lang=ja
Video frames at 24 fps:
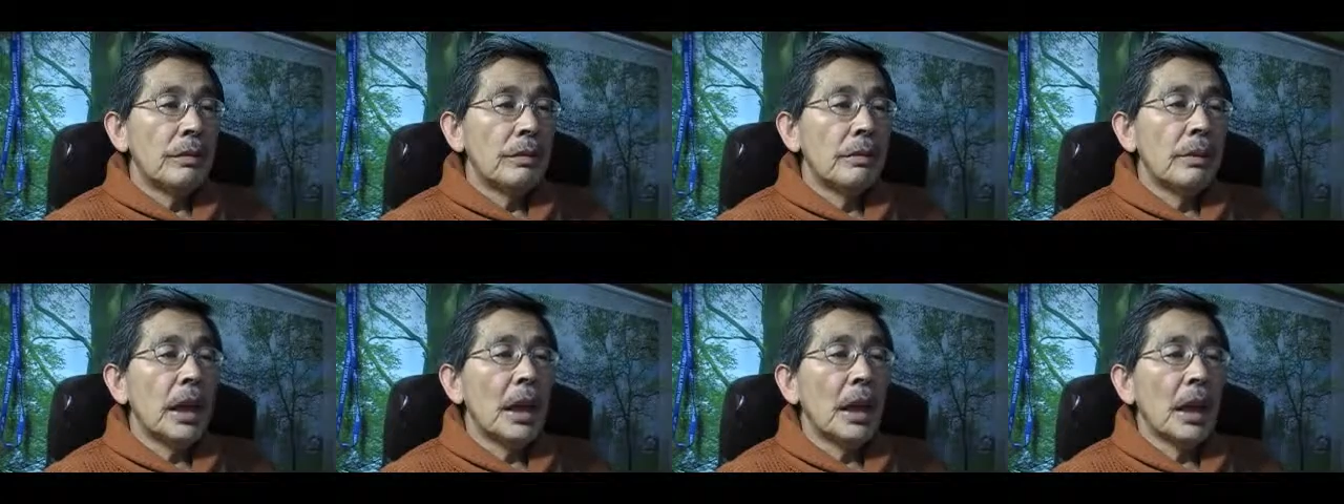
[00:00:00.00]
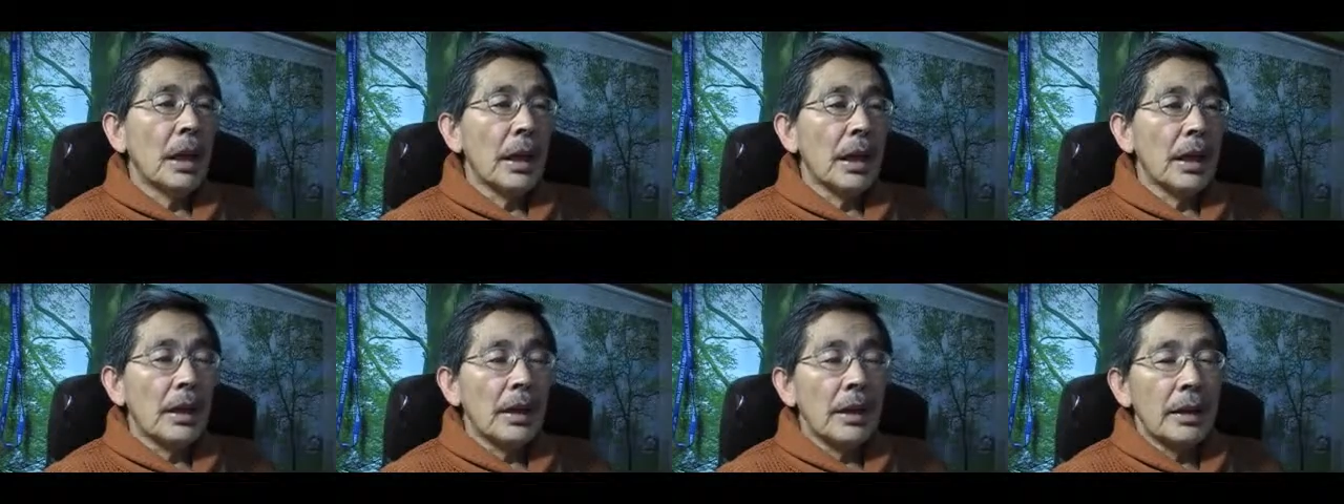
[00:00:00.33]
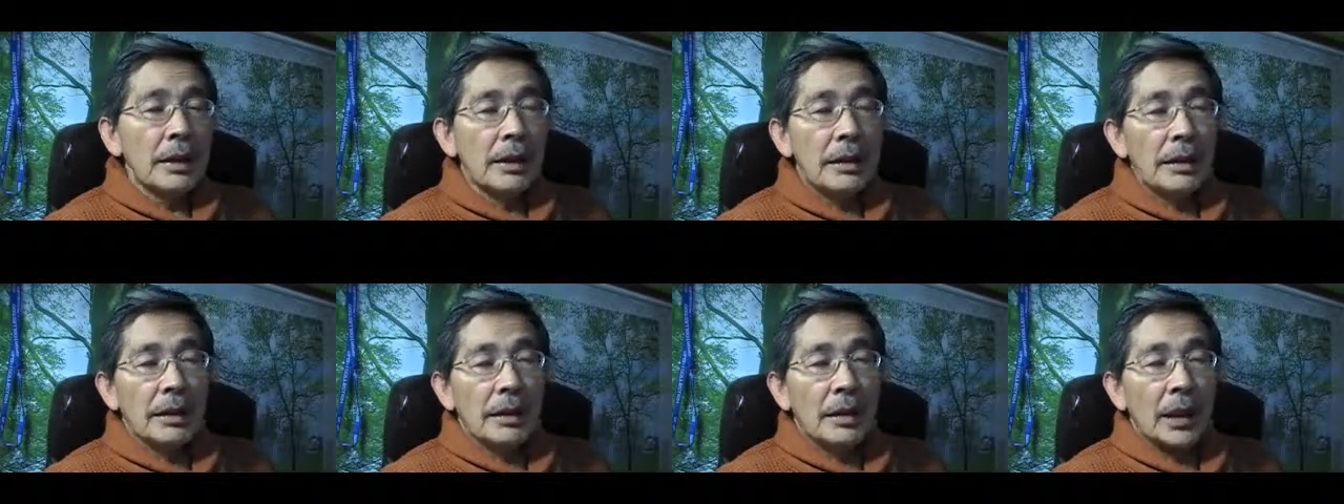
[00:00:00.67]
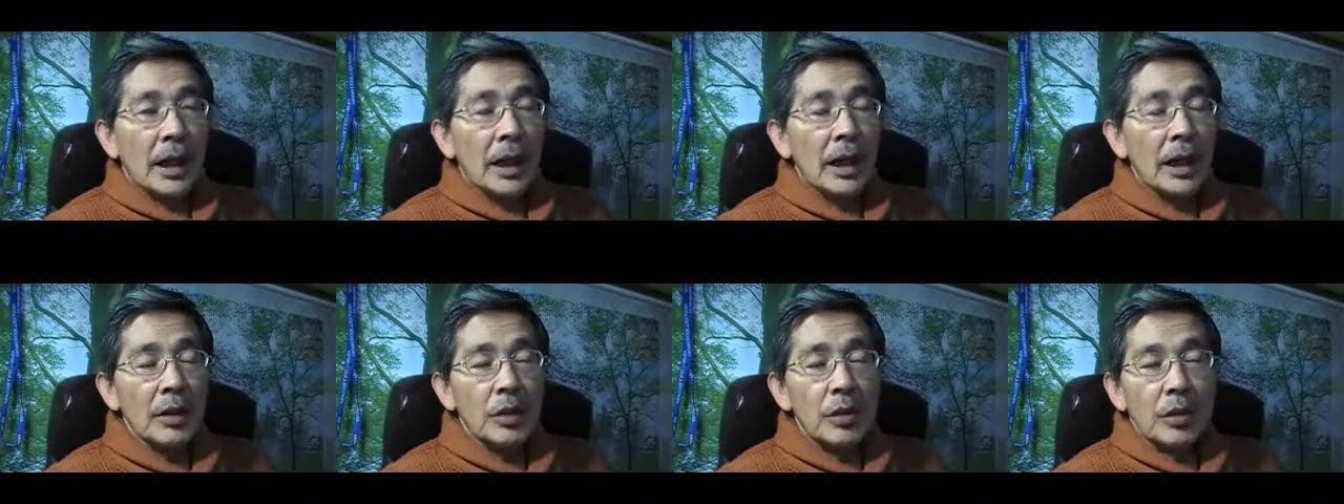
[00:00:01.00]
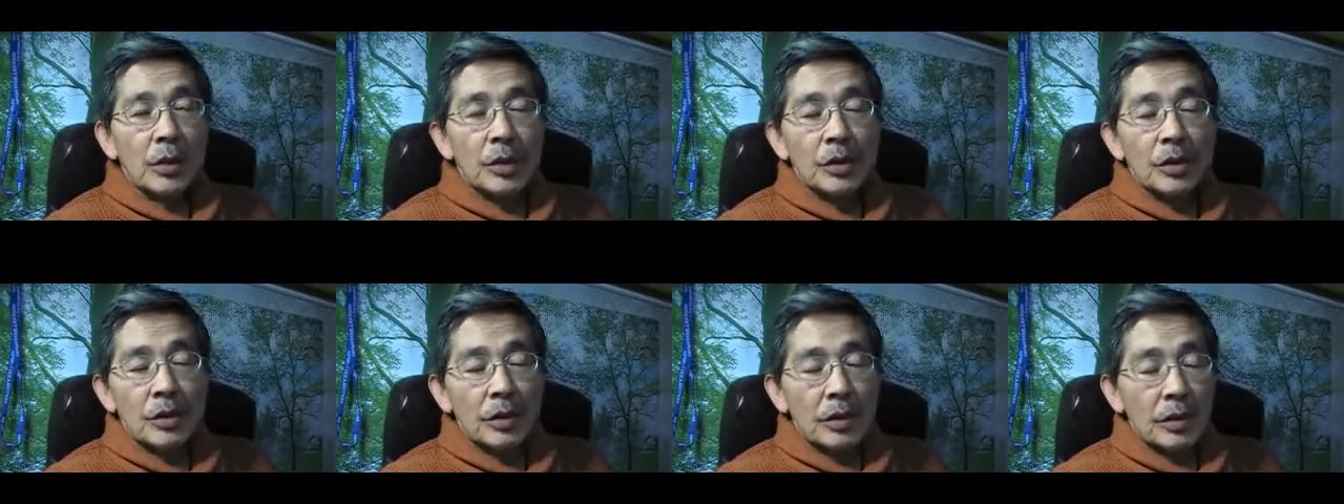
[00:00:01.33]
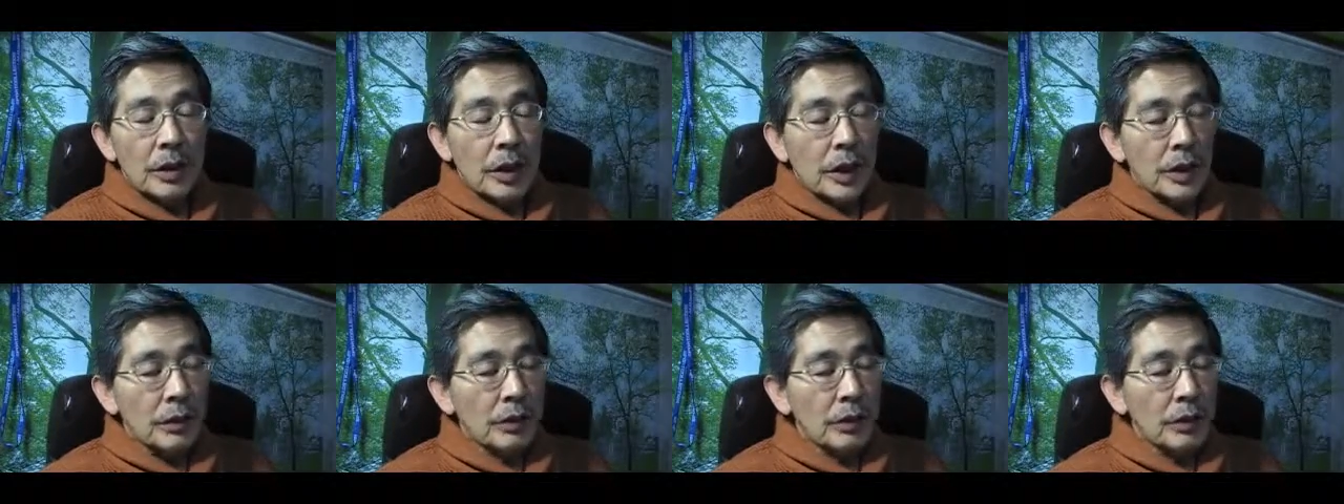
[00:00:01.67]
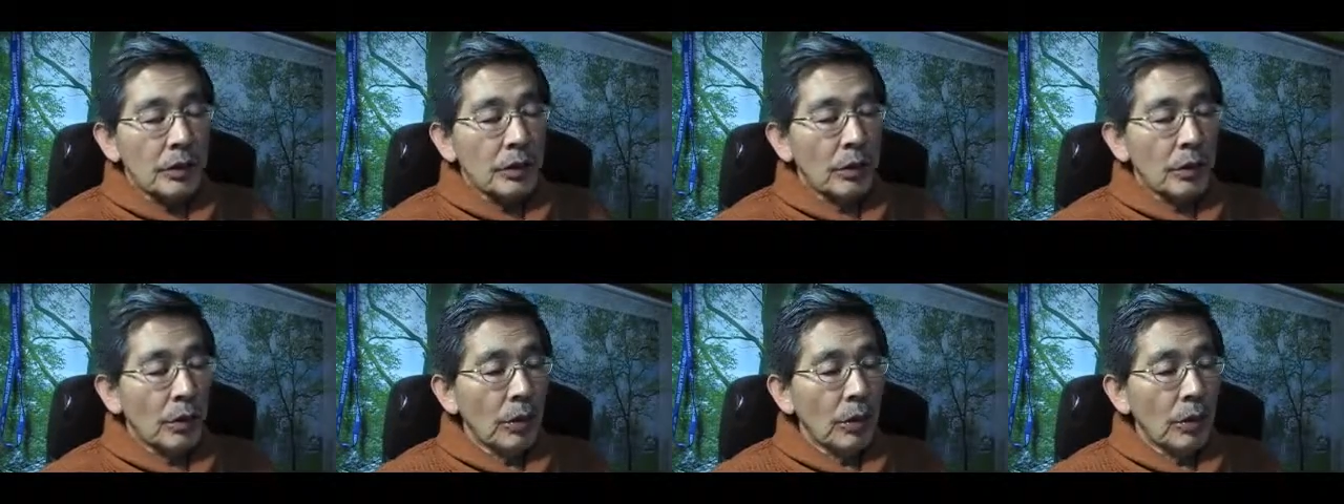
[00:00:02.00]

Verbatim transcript: まあ、だからどうしようか、